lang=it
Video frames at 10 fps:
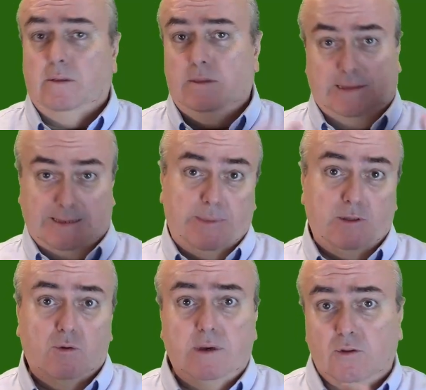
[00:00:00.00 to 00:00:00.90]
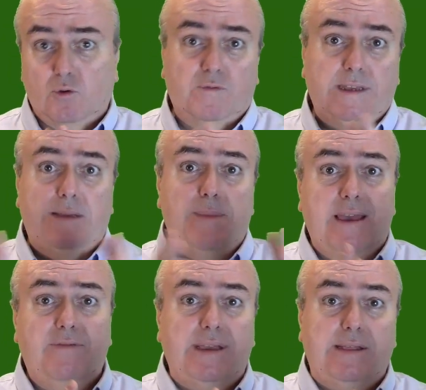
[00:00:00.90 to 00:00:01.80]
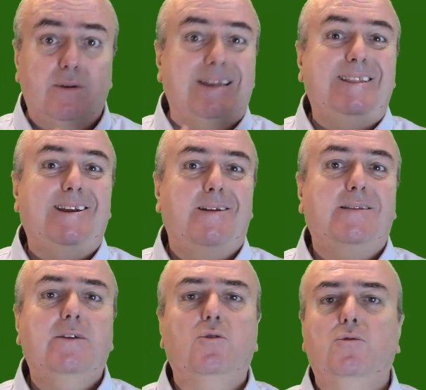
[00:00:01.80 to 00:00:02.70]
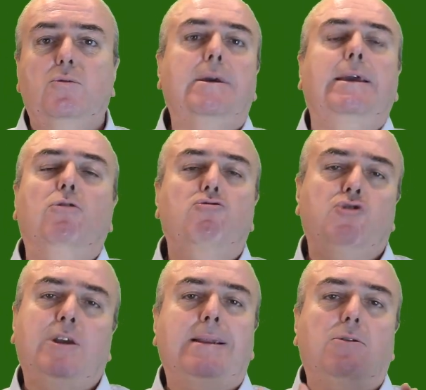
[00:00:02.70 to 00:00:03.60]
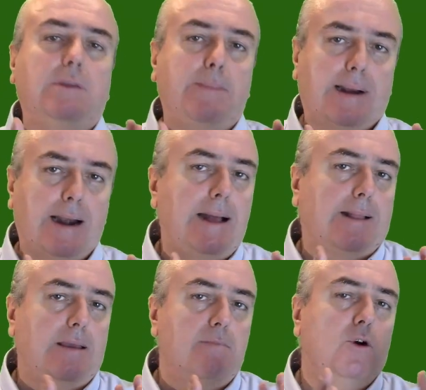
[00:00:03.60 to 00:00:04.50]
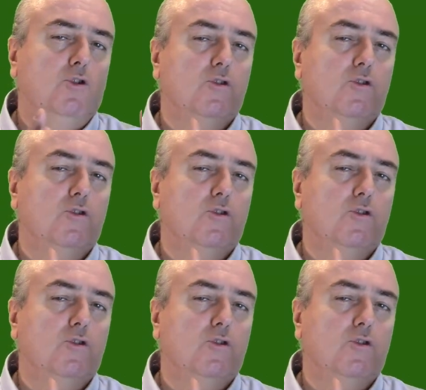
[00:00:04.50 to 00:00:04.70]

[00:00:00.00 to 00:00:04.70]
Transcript: Sapendo questo tu vedi i miei video e ti rendi conto che io scelgo di parlarti in modo